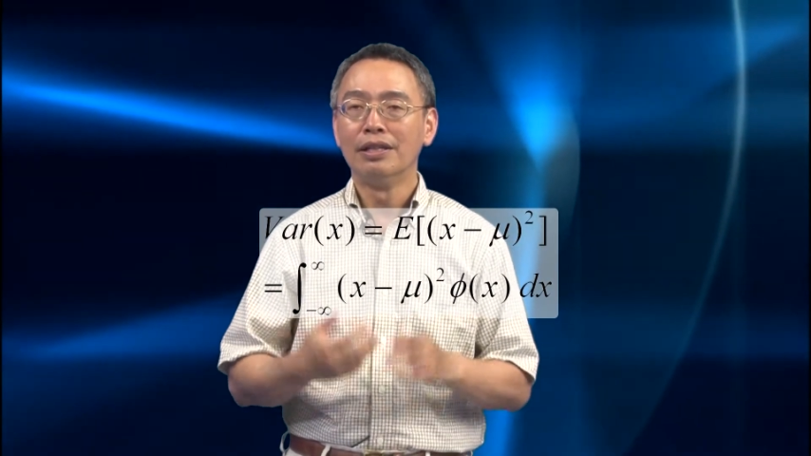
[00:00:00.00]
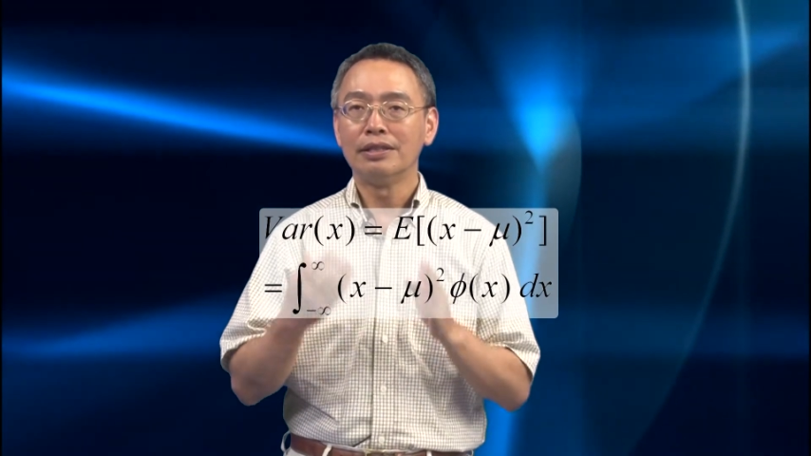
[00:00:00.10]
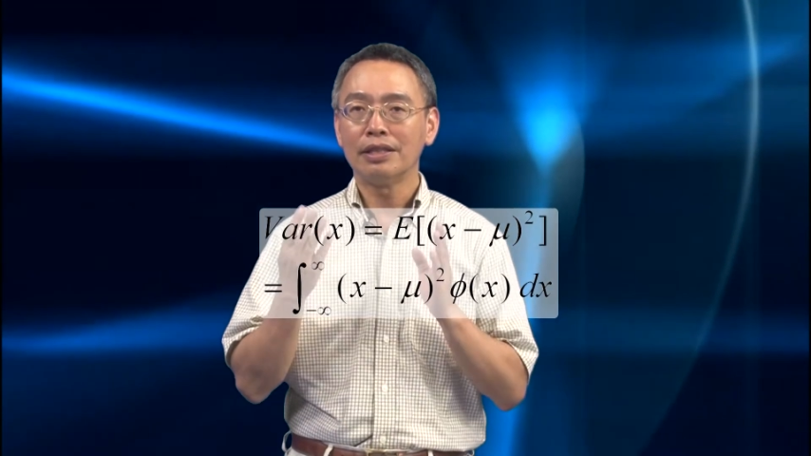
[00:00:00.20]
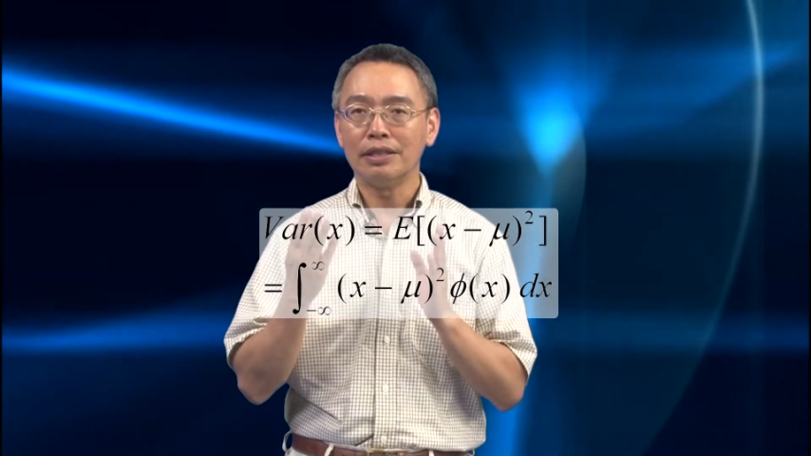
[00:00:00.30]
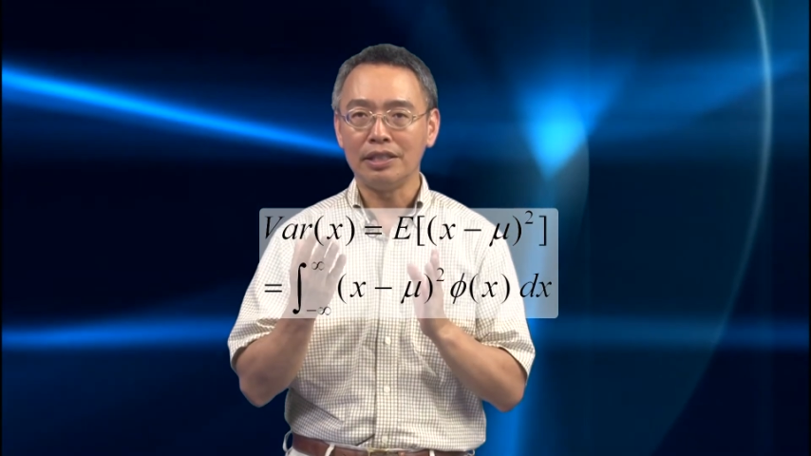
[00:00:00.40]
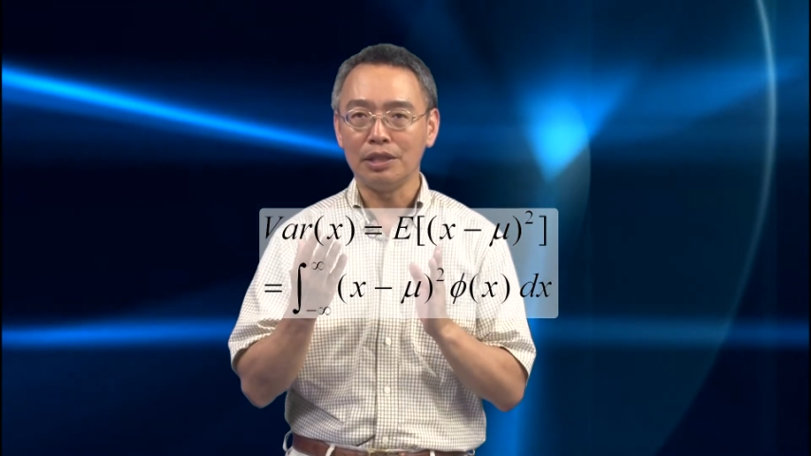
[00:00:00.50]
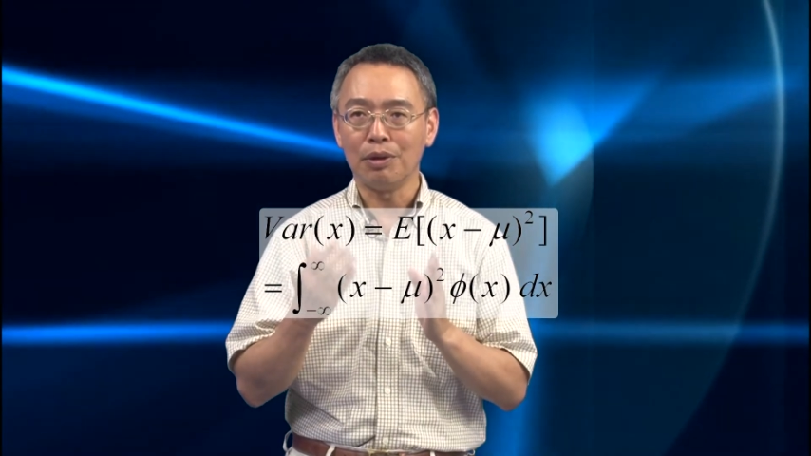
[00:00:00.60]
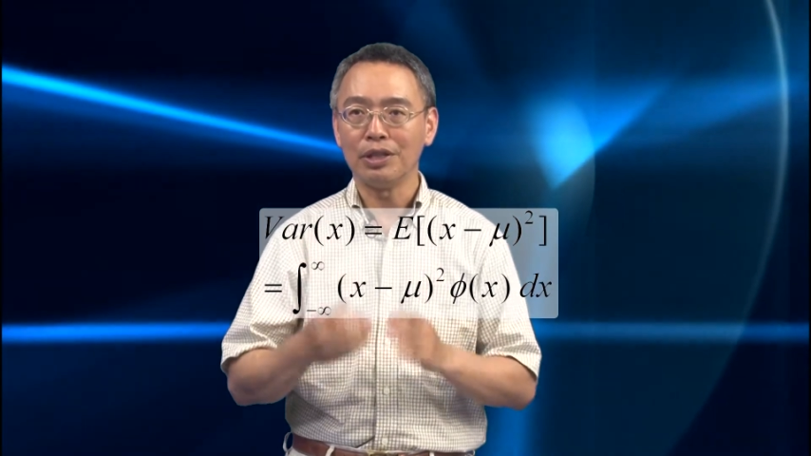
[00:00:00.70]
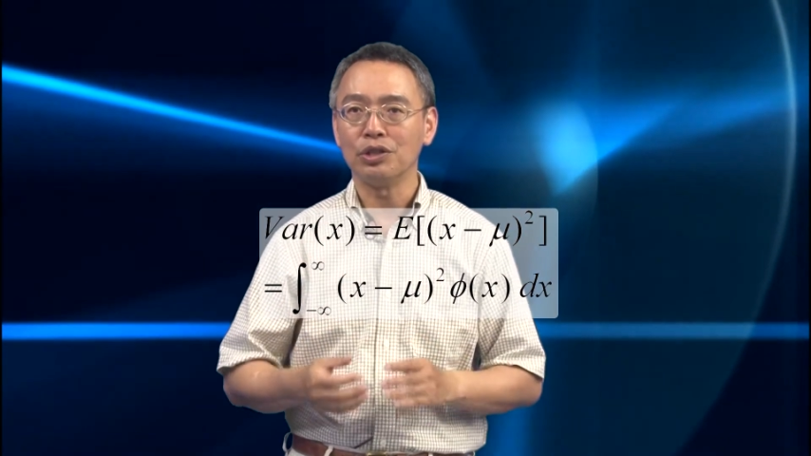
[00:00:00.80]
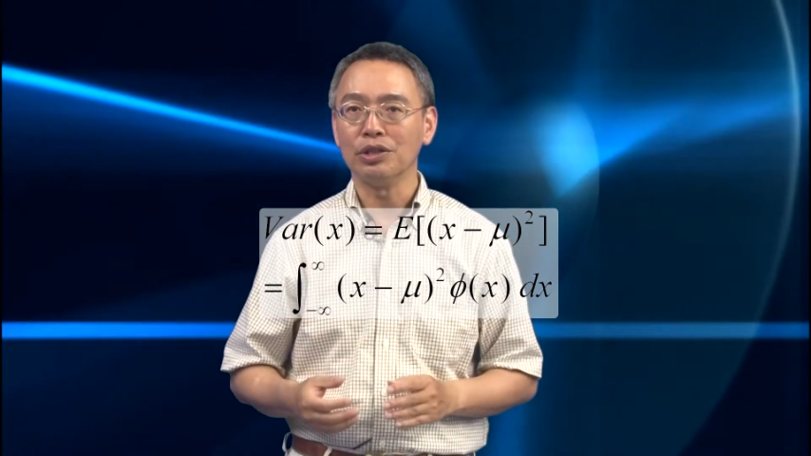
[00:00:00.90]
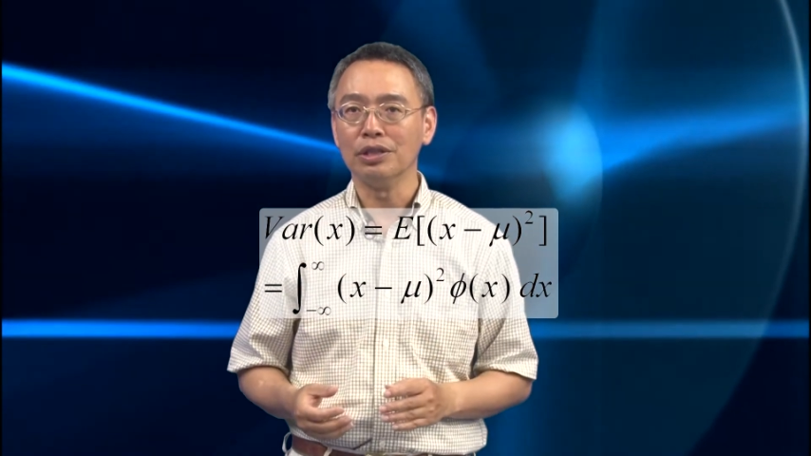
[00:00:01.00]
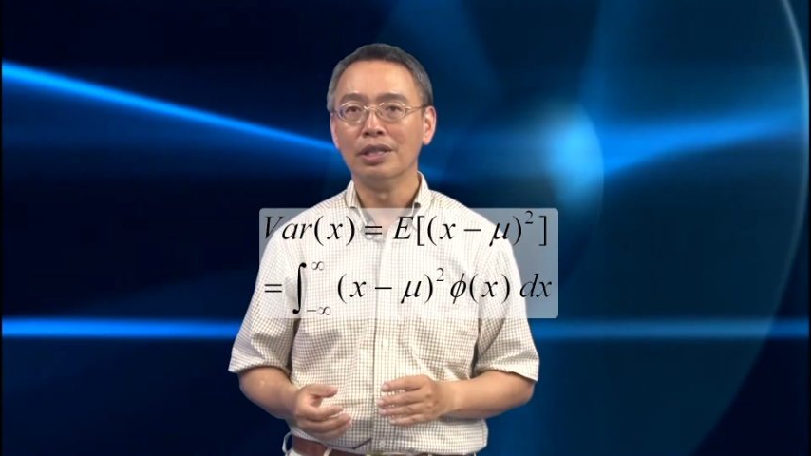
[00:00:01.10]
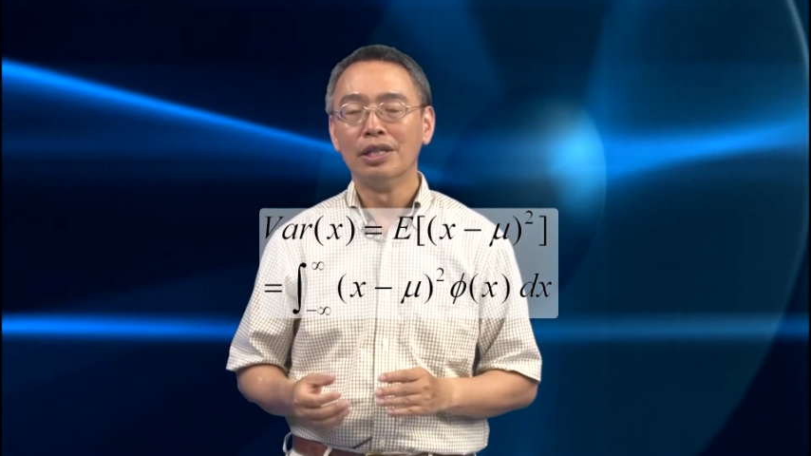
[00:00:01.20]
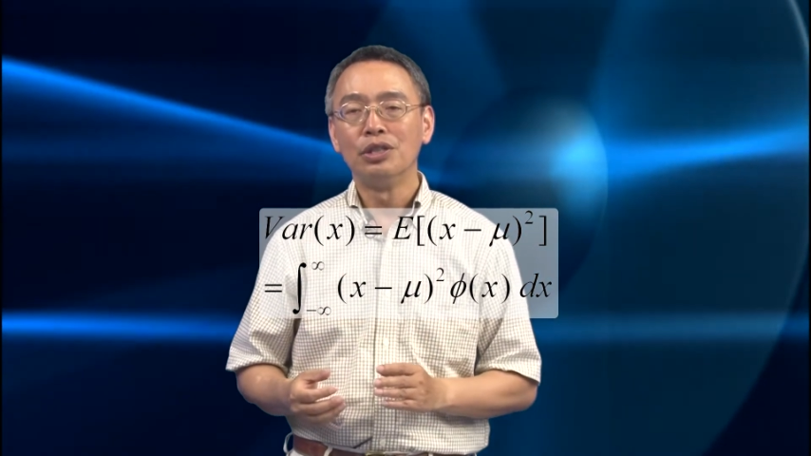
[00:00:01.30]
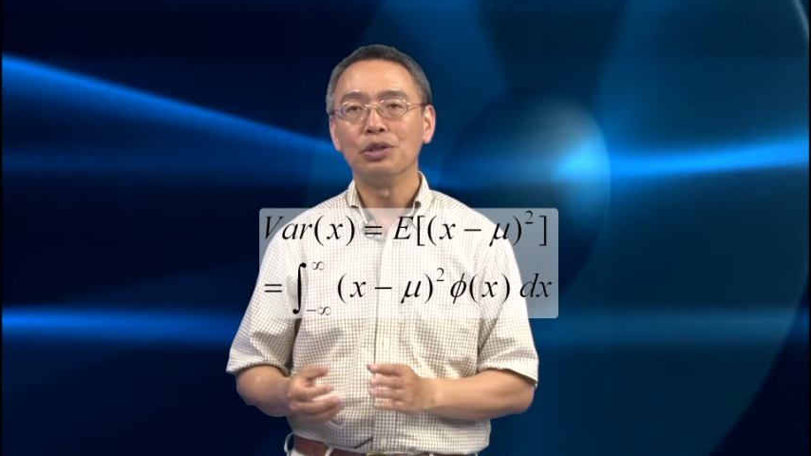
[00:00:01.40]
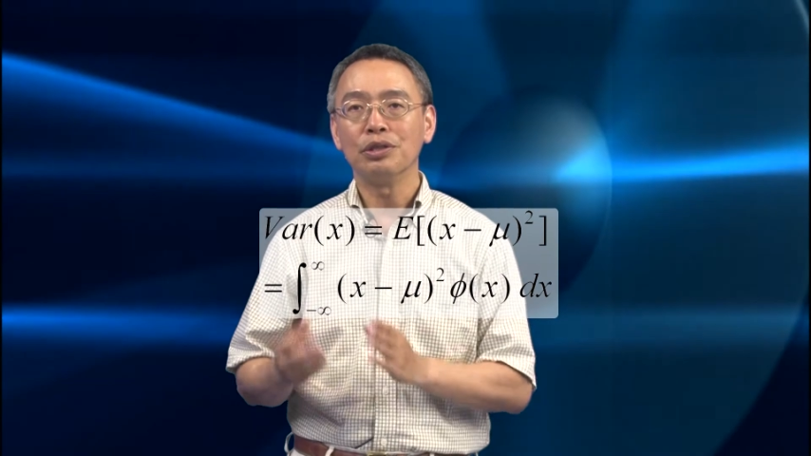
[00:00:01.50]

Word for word: 这个期望值就